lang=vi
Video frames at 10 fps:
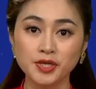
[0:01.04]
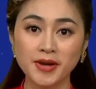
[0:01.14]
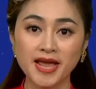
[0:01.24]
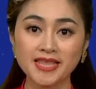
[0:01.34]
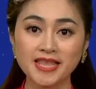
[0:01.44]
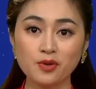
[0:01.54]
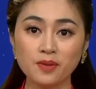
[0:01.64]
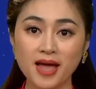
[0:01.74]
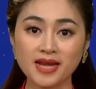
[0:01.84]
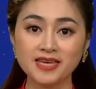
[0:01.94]
Chiều nay tại Ủy
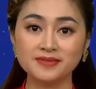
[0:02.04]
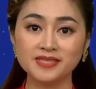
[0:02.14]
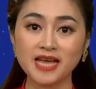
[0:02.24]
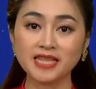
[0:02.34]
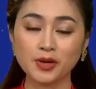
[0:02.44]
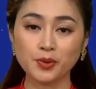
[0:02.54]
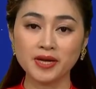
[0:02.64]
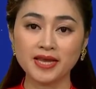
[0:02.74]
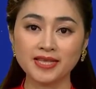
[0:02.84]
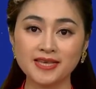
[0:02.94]
ban Kiểm tra tỉnh
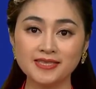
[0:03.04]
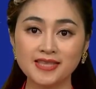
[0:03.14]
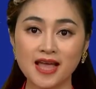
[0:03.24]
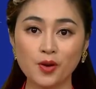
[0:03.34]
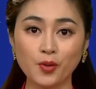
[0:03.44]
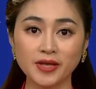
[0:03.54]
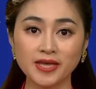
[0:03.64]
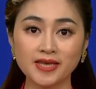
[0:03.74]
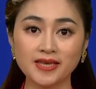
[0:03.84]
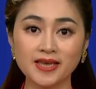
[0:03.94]
ủy đã diễn ra hội
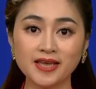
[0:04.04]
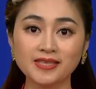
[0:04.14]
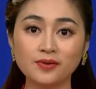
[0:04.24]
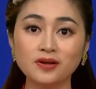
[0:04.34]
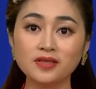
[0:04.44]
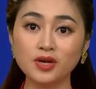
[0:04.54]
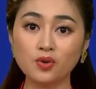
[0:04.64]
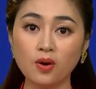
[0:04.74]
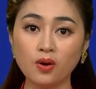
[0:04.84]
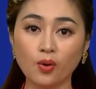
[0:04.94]
nghị ký kết giao ước thi
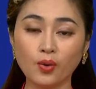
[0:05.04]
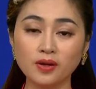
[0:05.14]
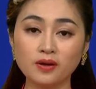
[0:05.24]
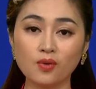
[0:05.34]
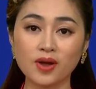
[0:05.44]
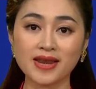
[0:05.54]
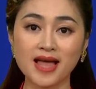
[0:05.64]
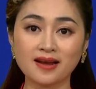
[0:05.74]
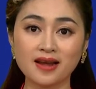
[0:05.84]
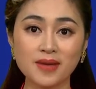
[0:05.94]
đua khối cơ quan
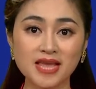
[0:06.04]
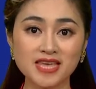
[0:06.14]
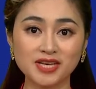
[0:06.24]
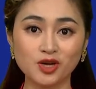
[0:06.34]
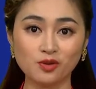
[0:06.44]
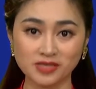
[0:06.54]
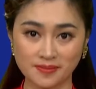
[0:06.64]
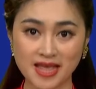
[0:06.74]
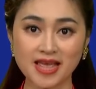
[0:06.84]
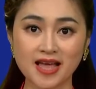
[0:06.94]
đảng năm
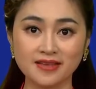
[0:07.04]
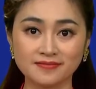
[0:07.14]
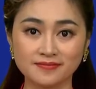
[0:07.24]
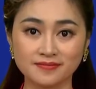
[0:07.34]
2022.